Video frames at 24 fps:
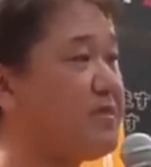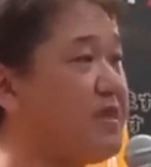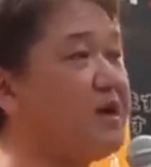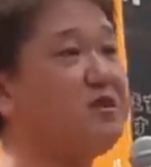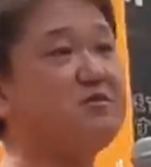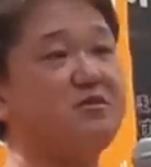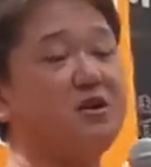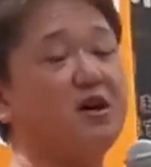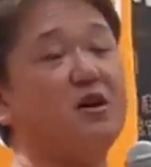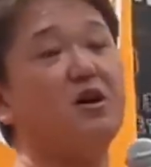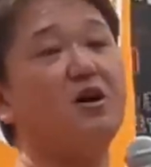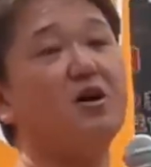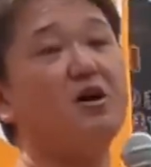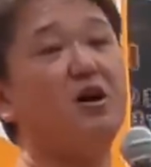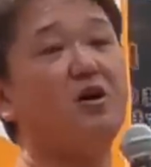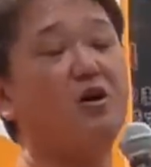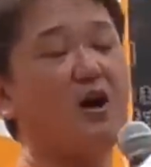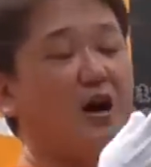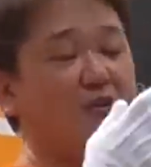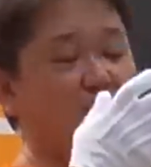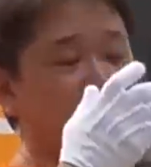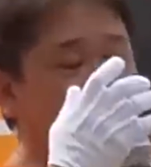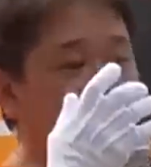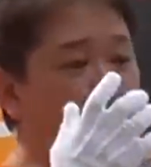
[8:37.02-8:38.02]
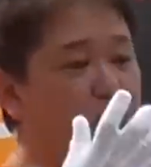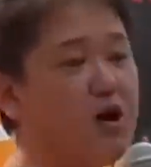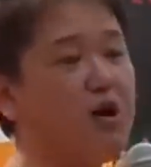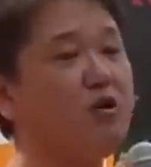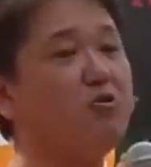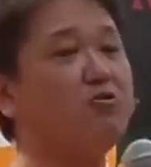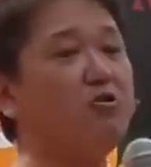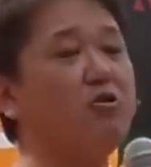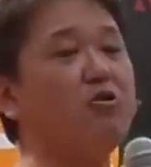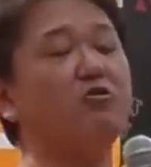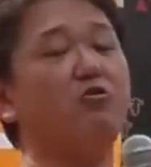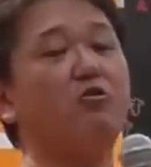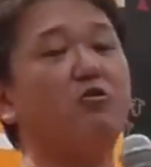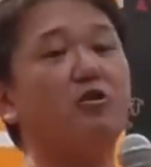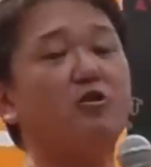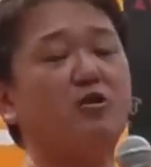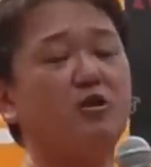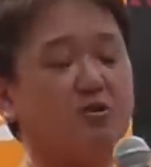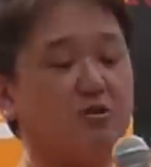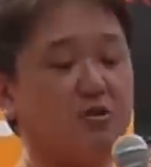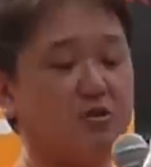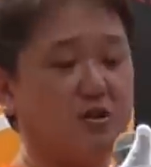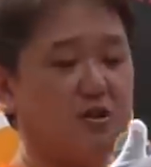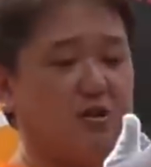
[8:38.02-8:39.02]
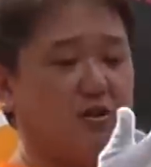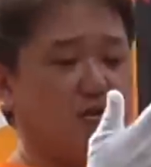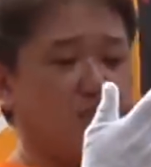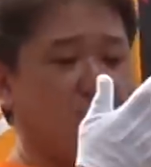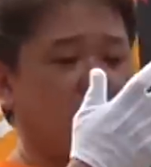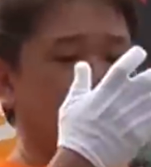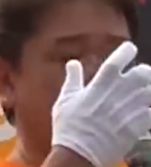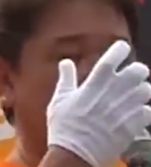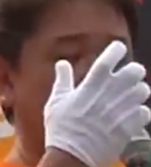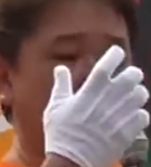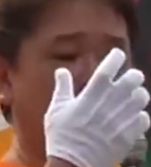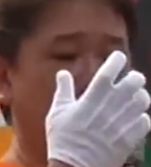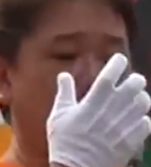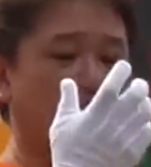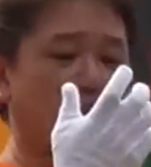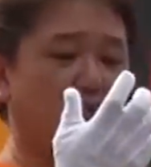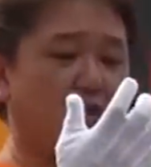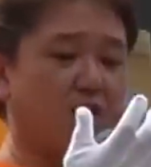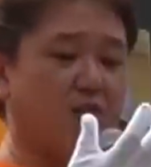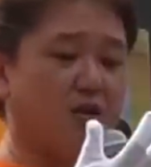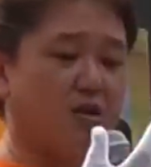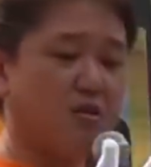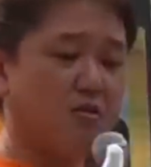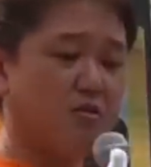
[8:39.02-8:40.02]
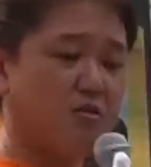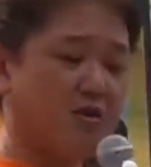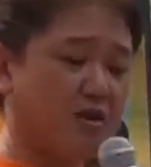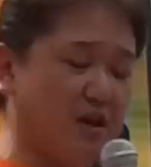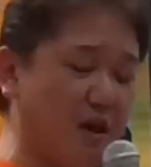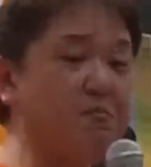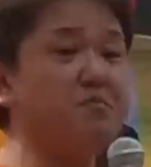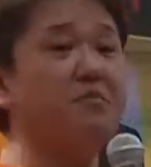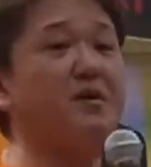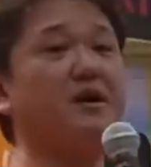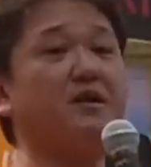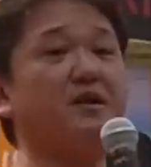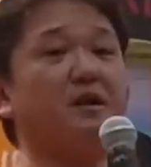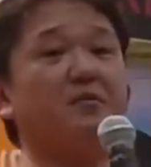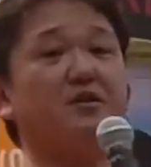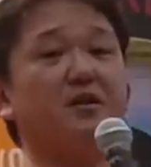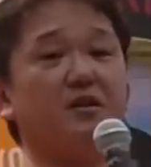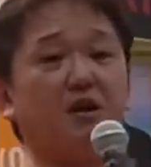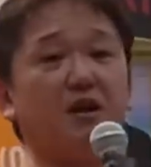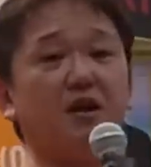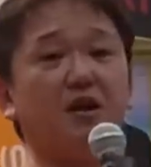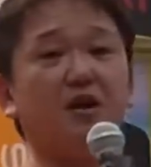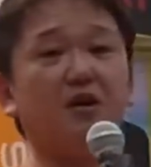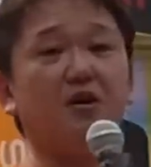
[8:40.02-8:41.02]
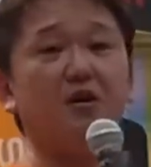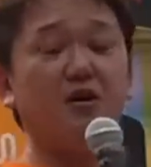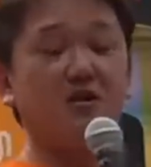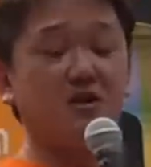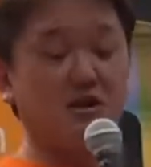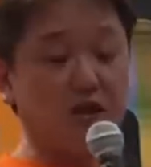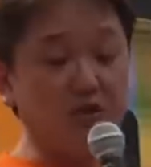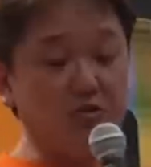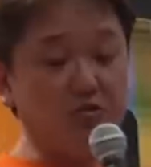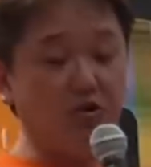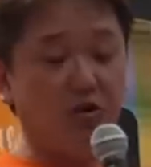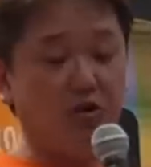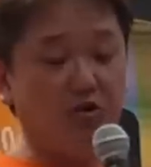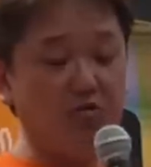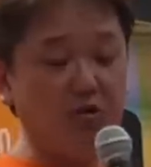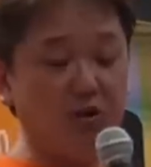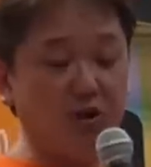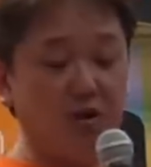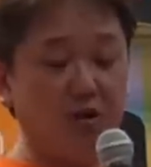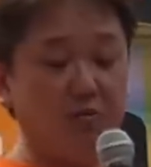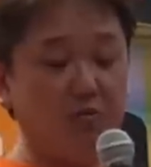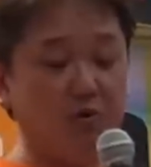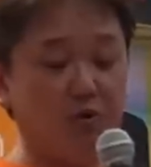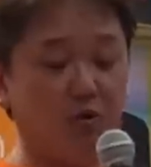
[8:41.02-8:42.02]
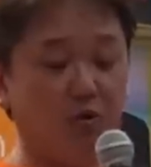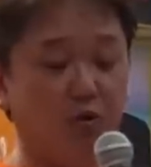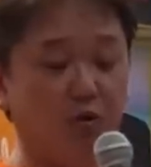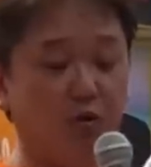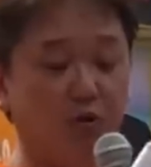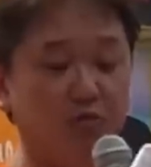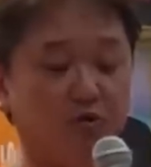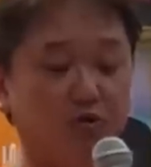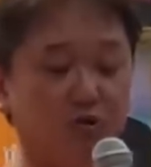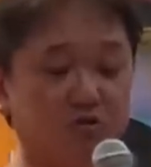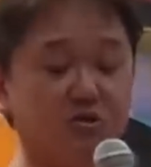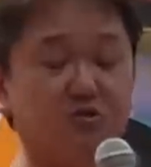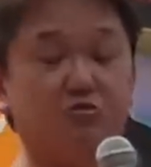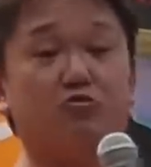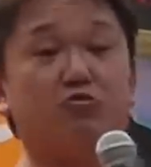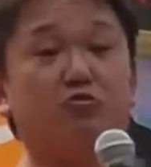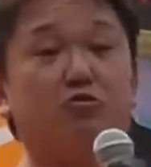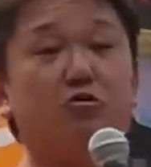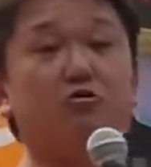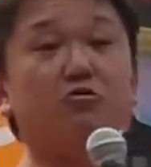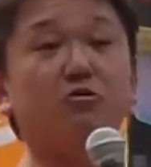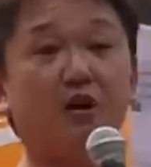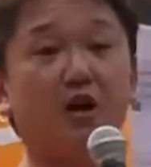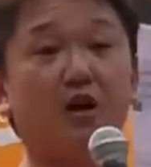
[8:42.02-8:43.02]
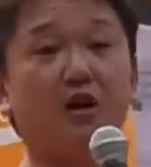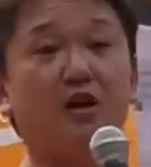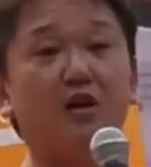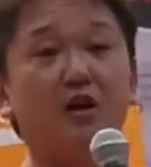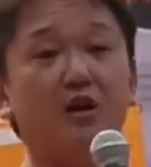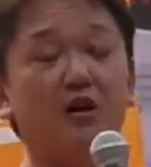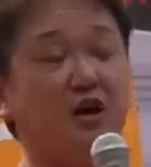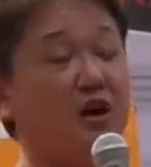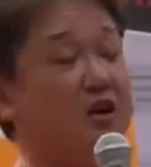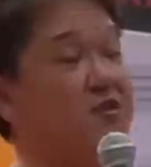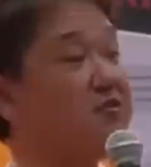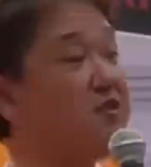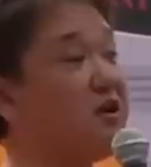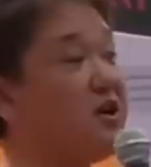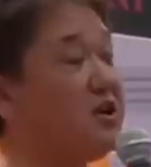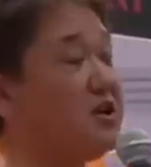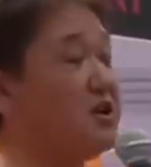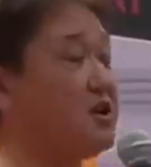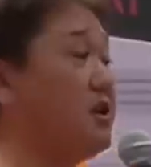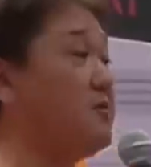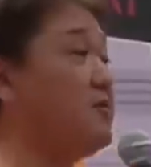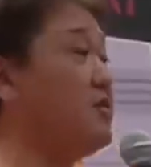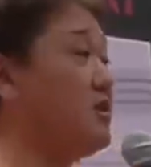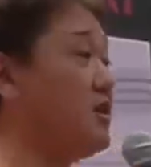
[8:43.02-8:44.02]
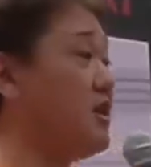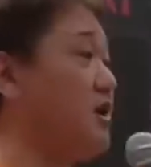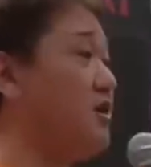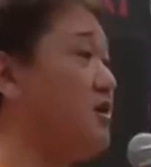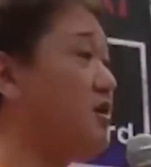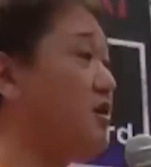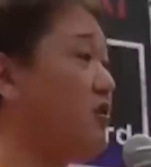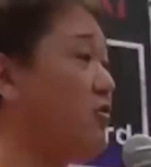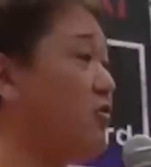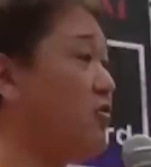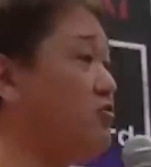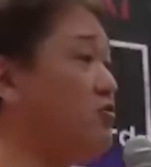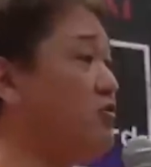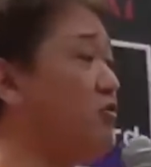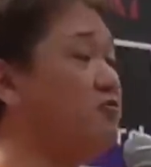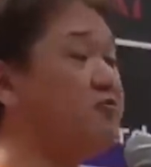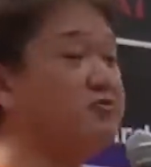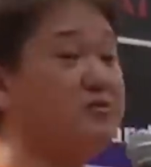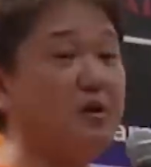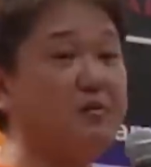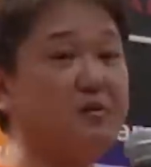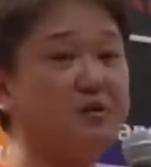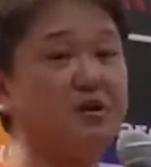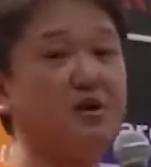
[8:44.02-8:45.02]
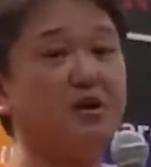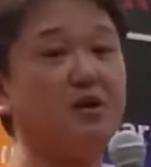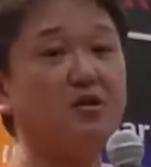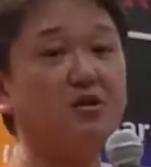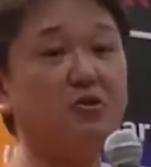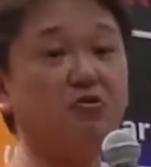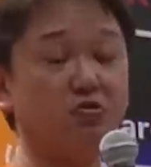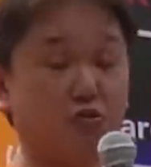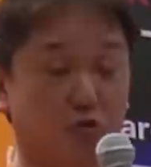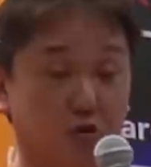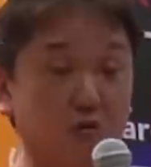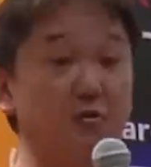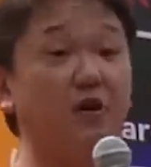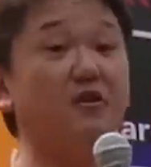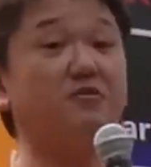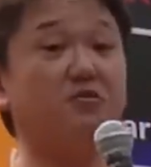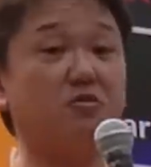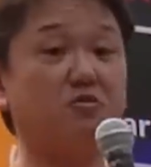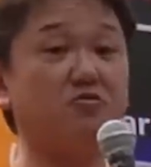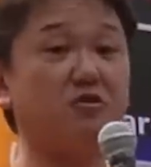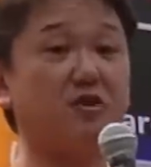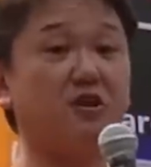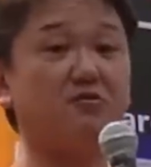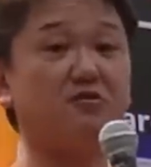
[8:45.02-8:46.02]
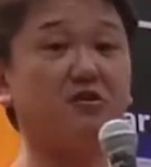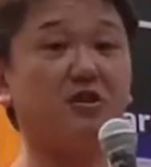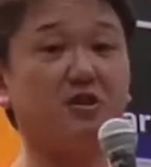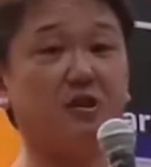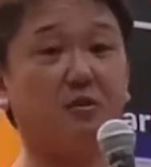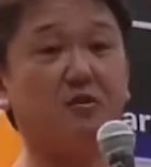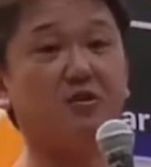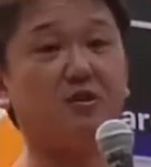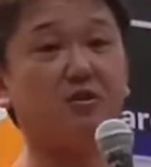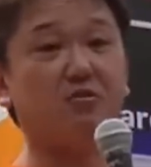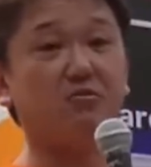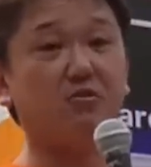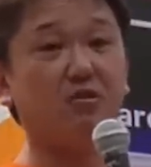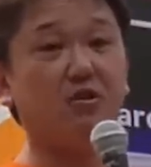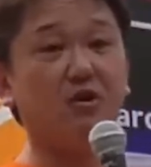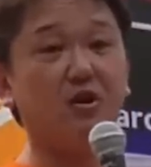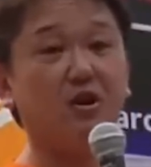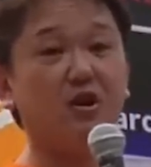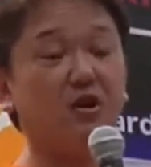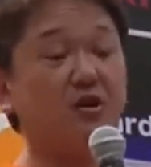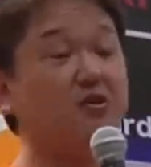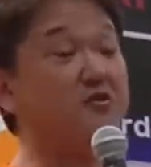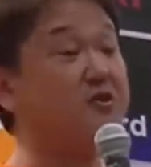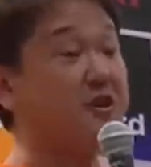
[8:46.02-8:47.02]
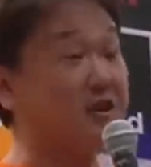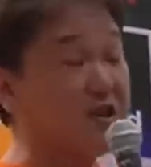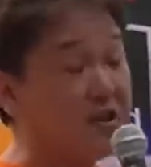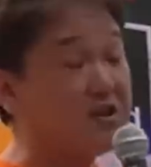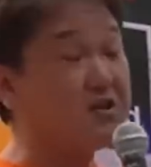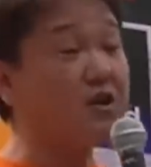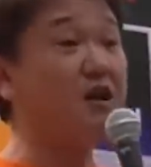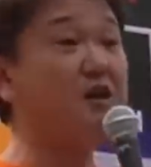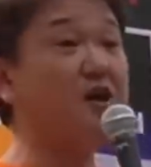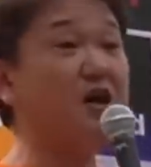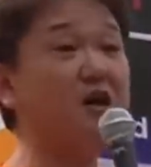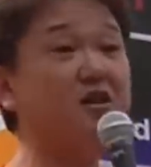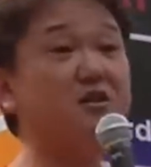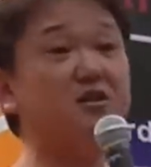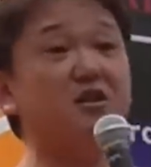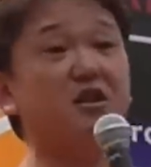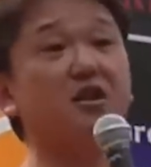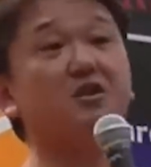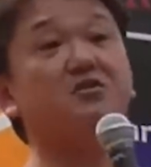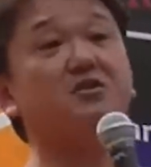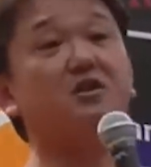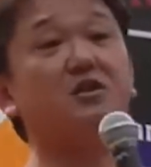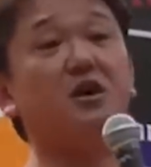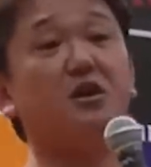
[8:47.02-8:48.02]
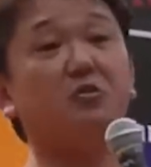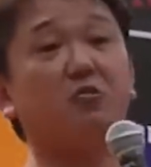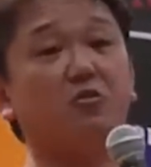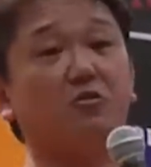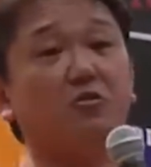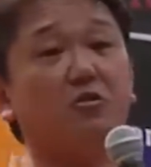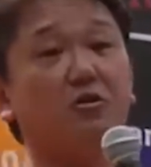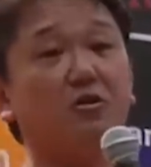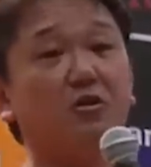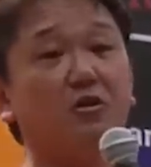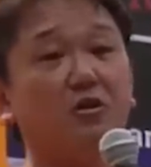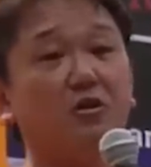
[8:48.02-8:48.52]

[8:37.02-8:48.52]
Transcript: だって朝ごはんを、えー、玄米食べてちゃんとねお味噌汁飲んで焼き魚食べてお豆腐食べていう人いますよ。ぬか漬け食べてる。絶対癌になってないも